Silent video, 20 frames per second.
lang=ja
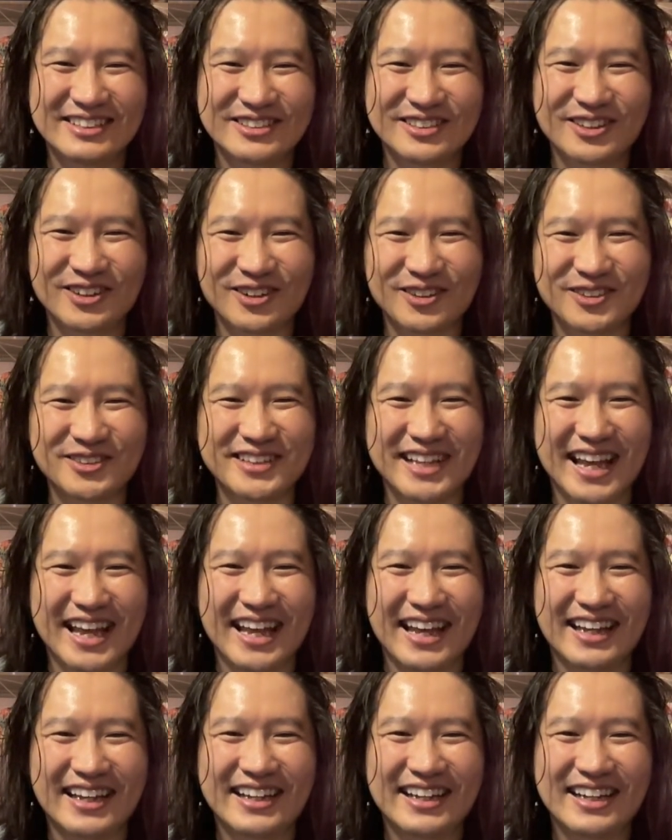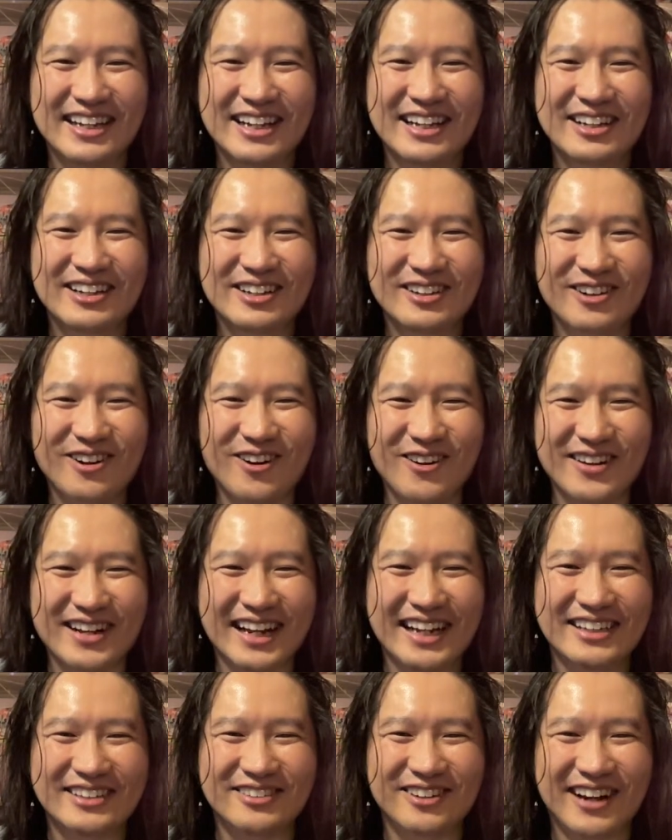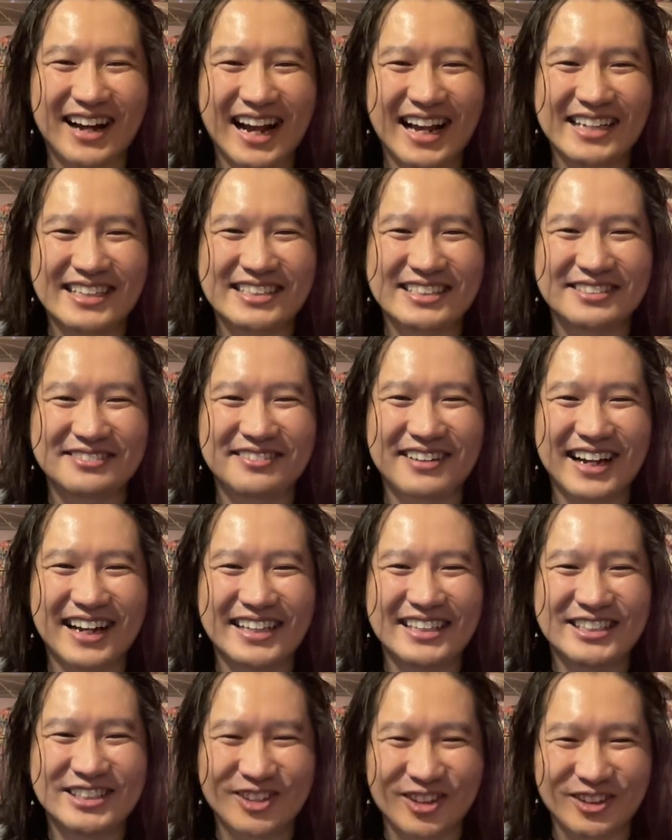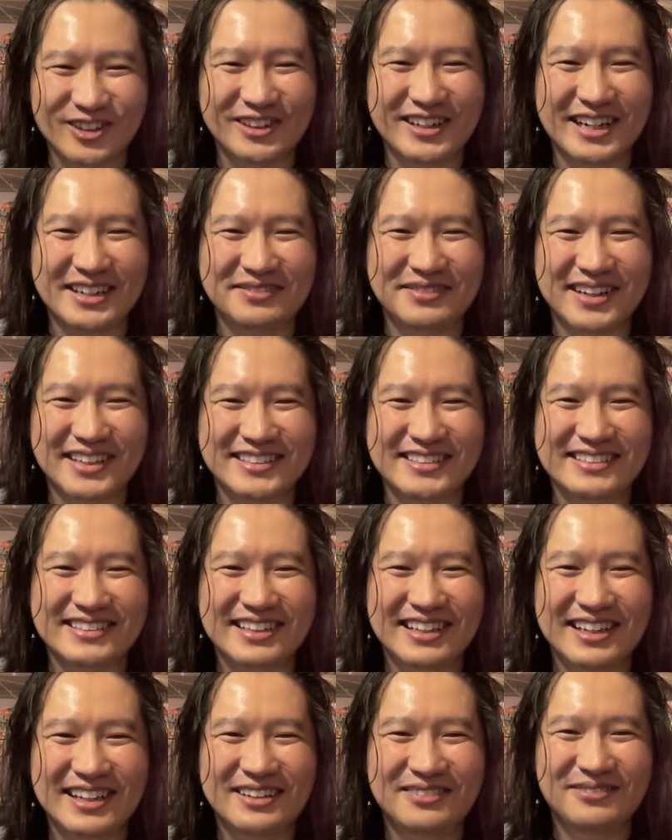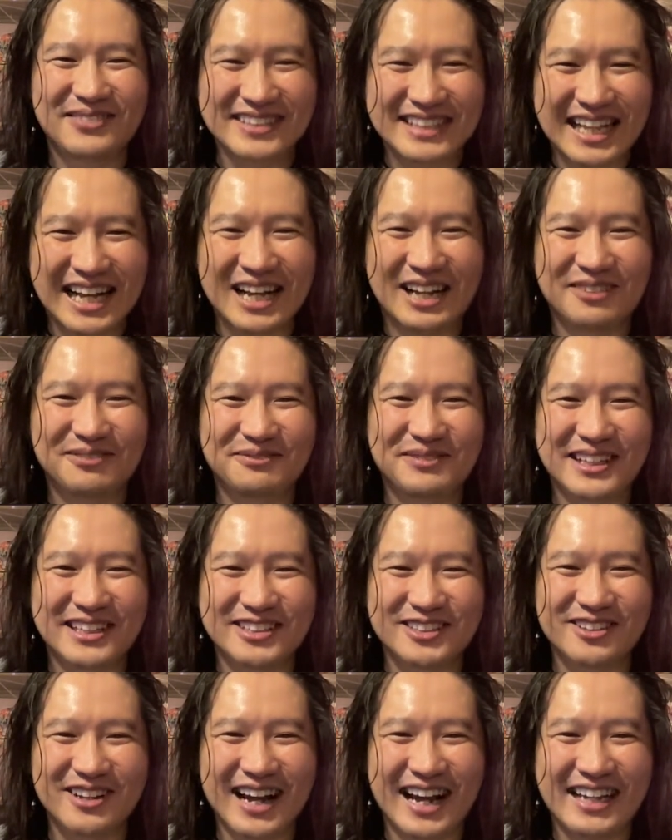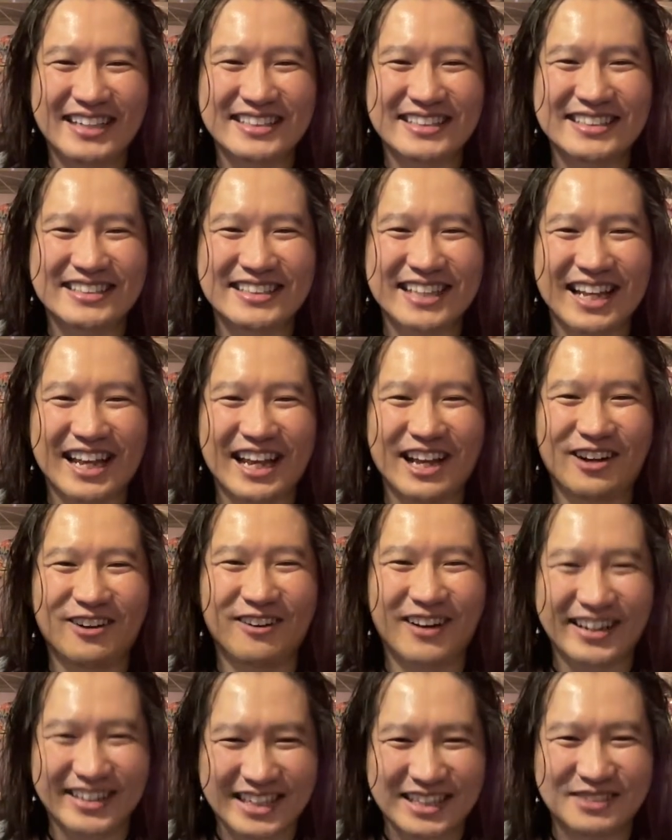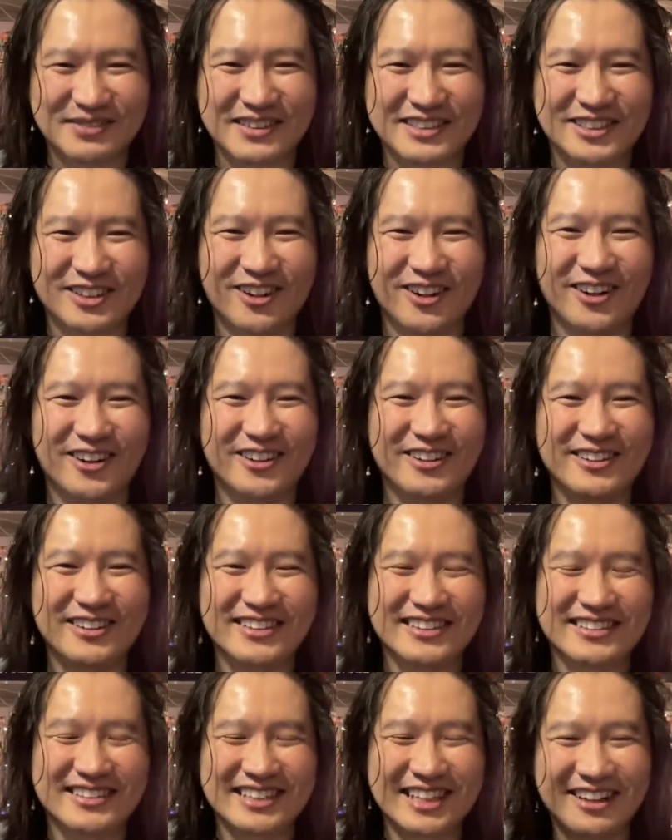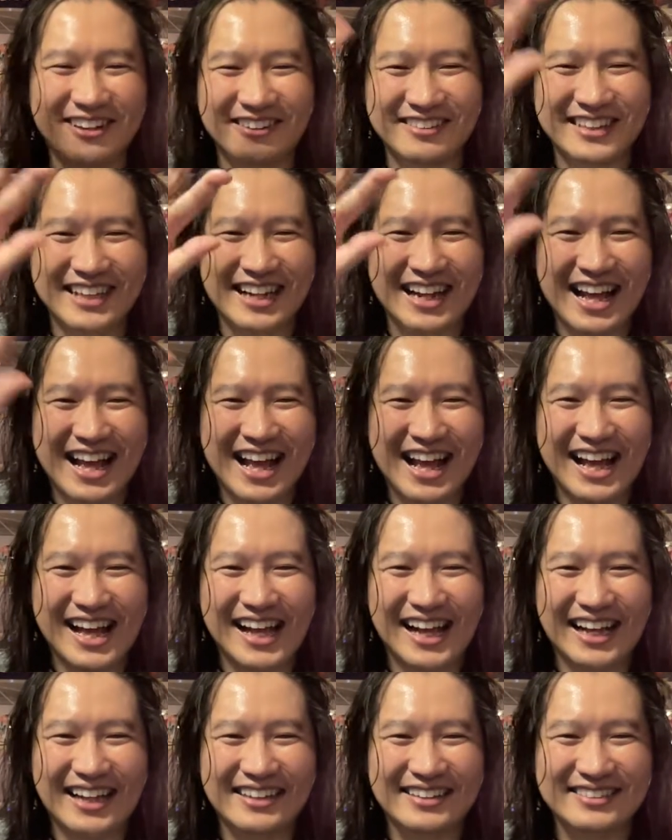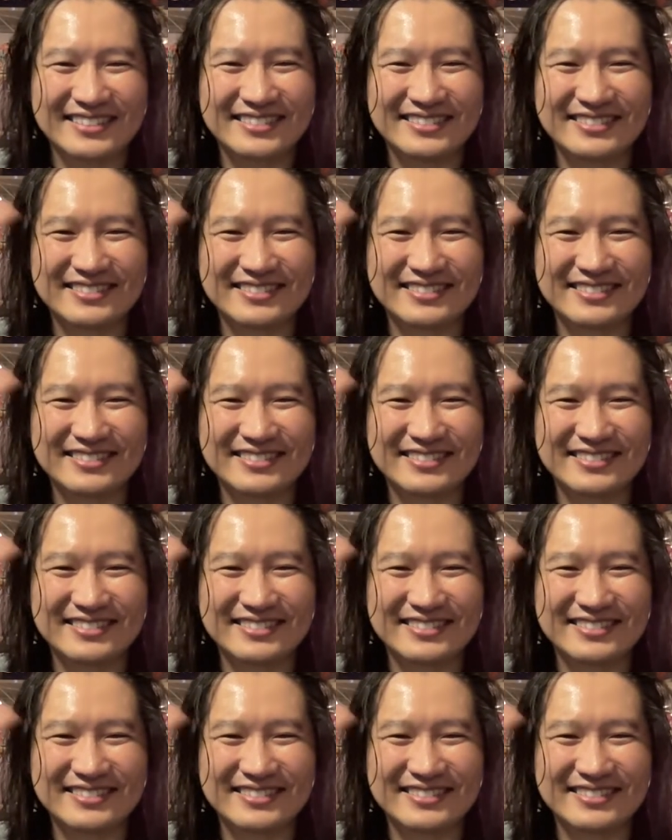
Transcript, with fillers: ということで、今回の配信は以上となります。また別の配信でお会いいたしましょう。さようなら。